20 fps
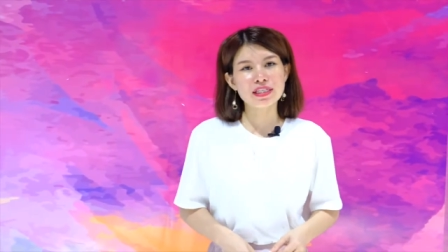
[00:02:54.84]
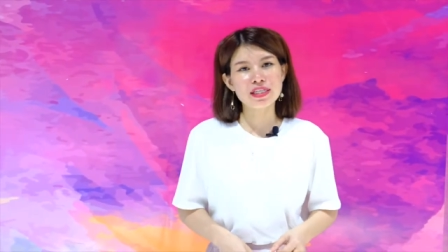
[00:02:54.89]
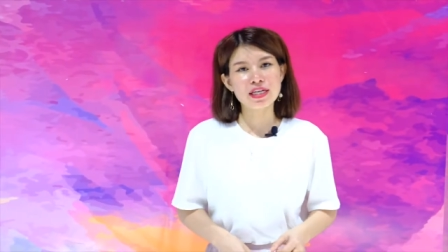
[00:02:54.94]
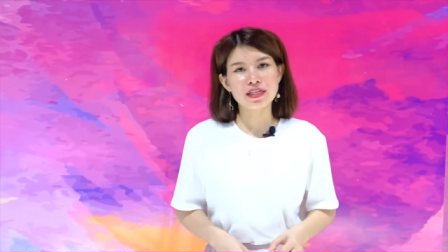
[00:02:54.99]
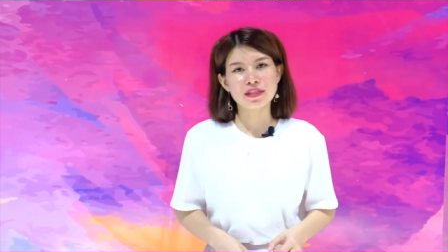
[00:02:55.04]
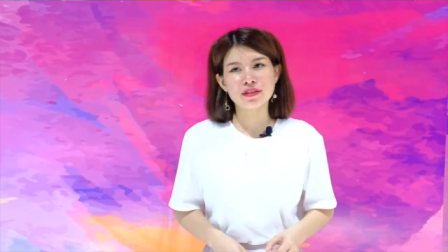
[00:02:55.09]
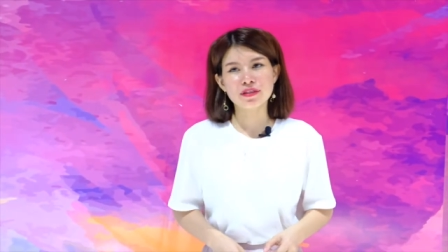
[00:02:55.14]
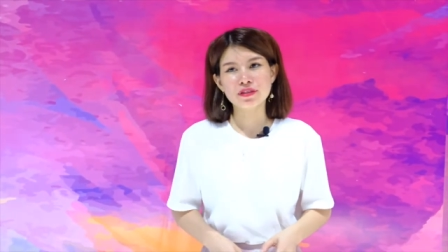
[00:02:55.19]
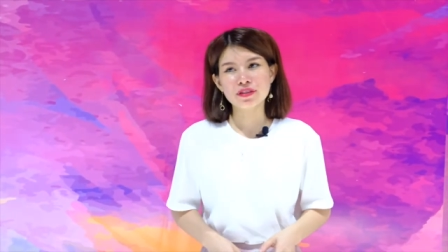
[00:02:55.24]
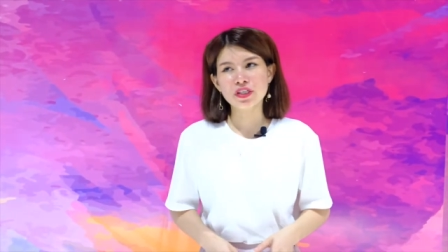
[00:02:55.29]

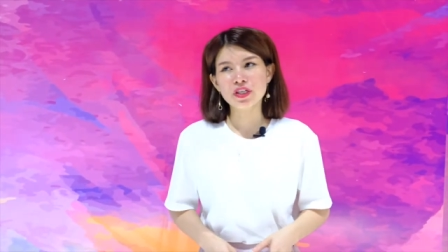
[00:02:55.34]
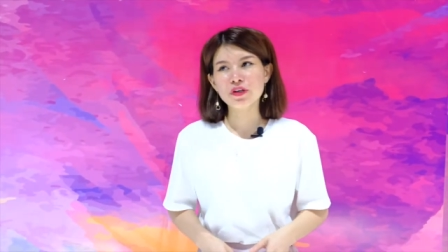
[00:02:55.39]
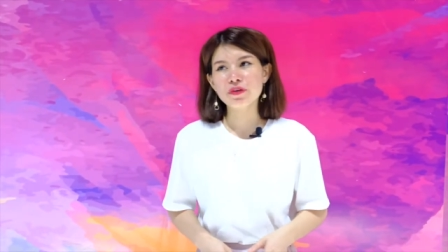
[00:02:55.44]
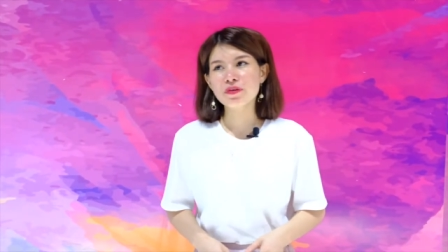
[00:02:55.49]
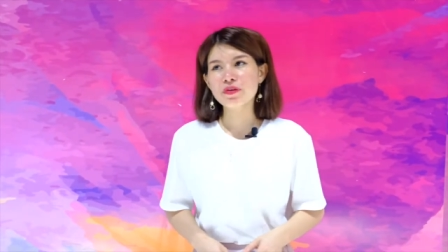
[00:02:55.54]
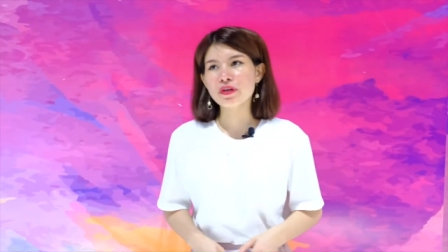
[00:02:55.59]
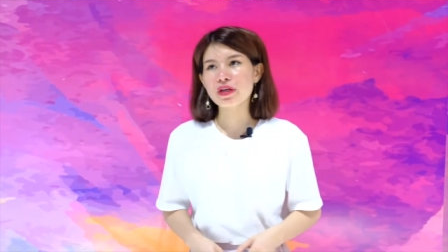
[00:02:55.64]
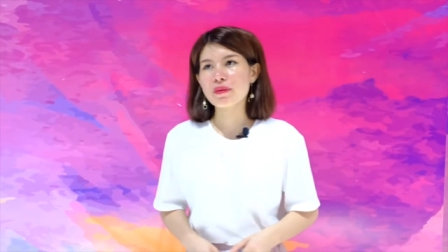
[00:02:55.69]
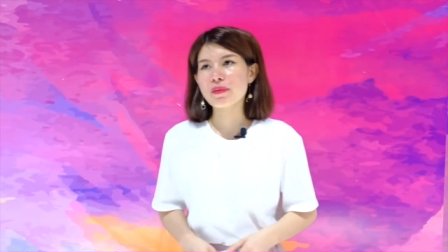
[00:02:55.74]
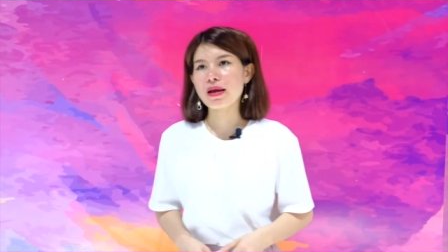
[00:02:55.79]
rằng nếu
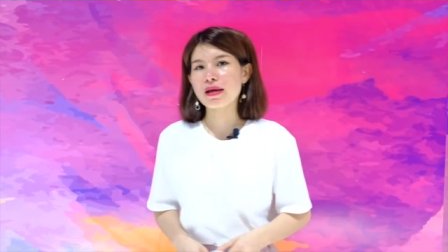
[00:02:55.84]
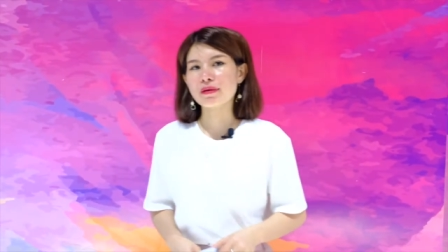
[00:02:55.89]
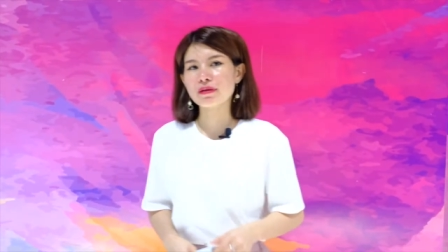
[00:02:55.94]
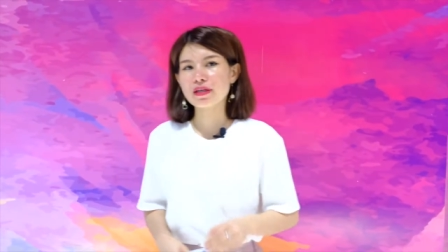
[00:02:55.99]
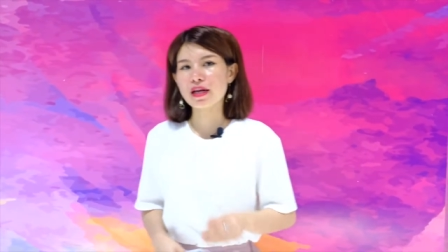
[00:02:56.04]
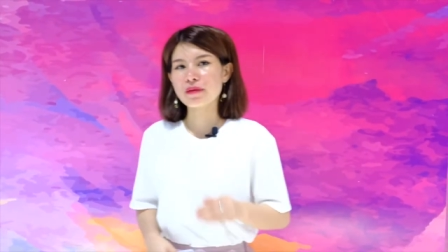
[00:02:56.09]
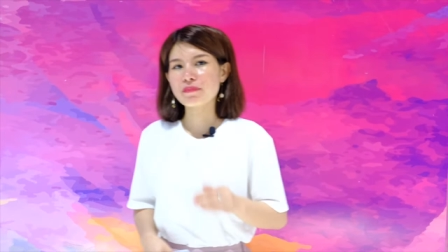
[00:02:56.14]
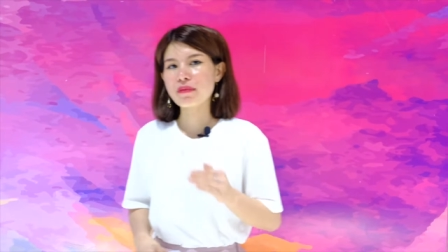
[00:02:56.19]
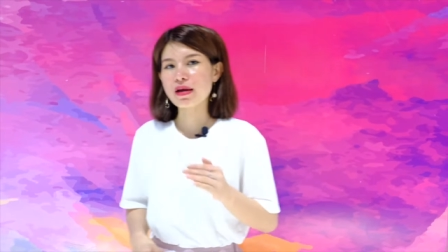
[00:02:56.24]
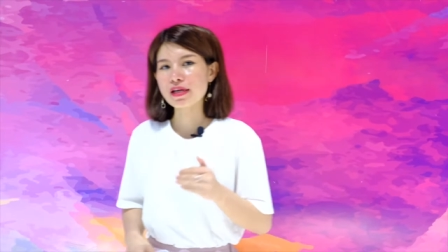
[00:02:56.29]
như các bạn
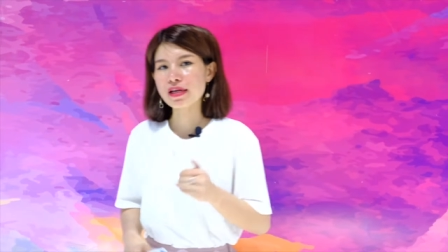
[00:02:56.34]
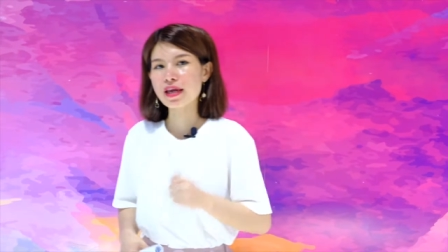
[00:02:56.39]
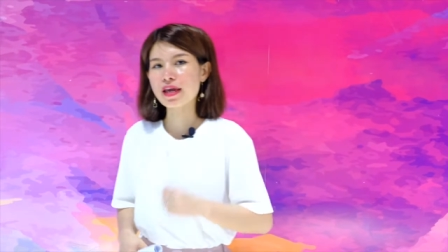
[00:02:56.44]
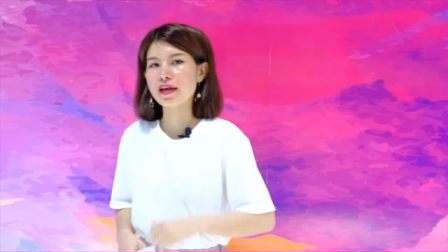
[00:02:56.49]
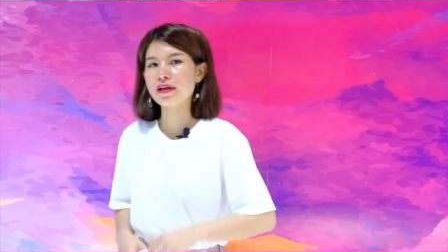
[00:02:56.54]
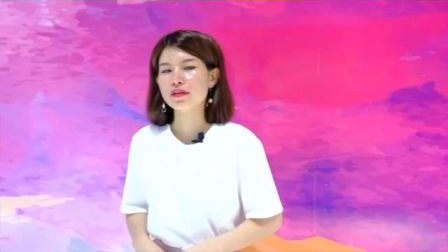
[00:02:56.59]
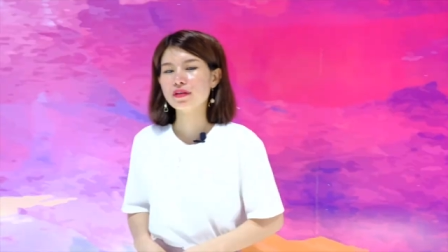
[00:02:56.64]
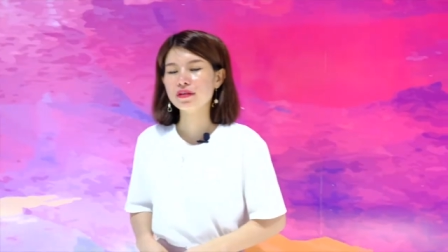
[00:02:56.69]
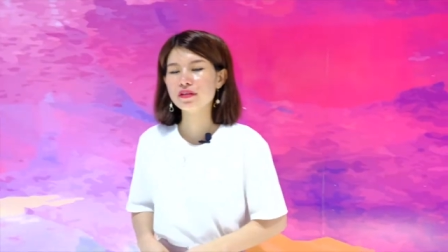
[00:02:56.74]
đang bán hàng,